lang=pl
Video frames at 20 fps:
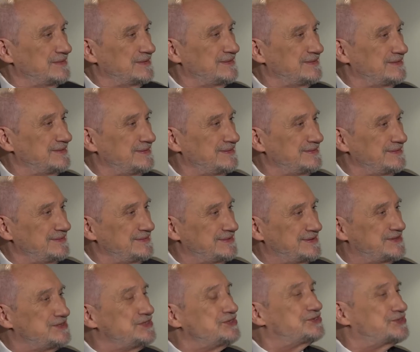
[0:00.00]
e,
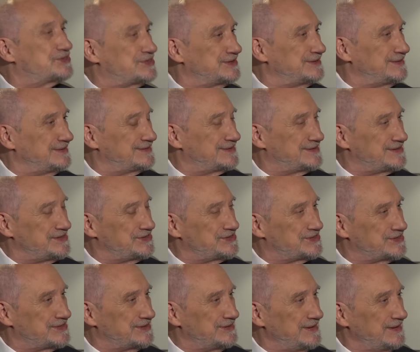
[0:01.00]
zniszczy,
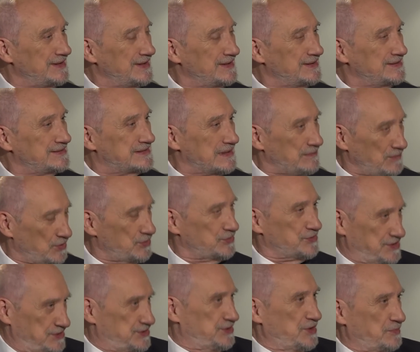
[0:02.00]
zniszczy
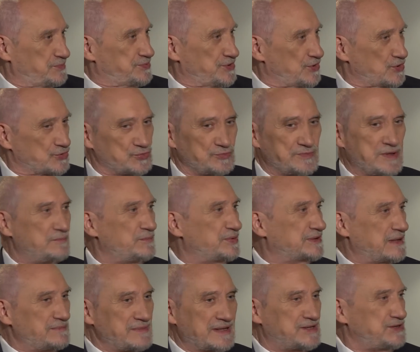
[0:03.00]
samolot, jeżeli dobrze rozumiem, bo
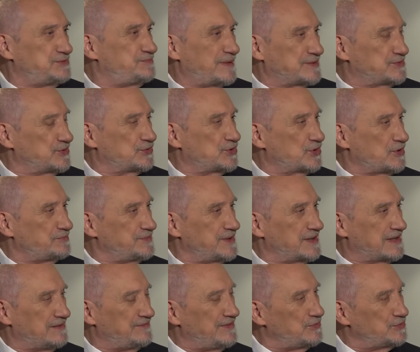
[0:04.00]
tam jakieś bardzo drobne
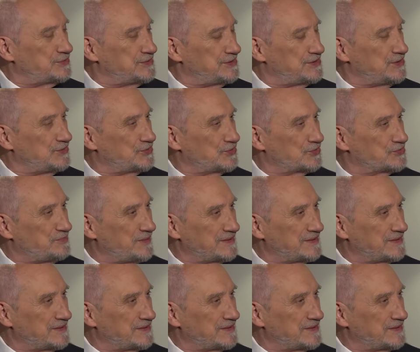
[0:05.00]
kawałki tylko tak,